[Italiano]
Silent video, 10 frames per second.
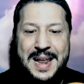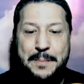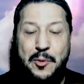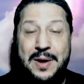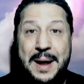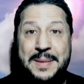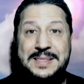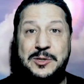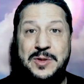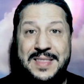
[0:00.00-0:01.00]
la
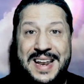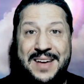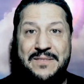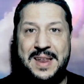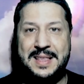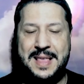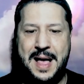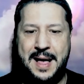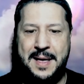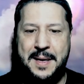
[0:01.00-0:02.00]
proclamazione della
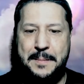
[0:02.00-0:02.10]
verità,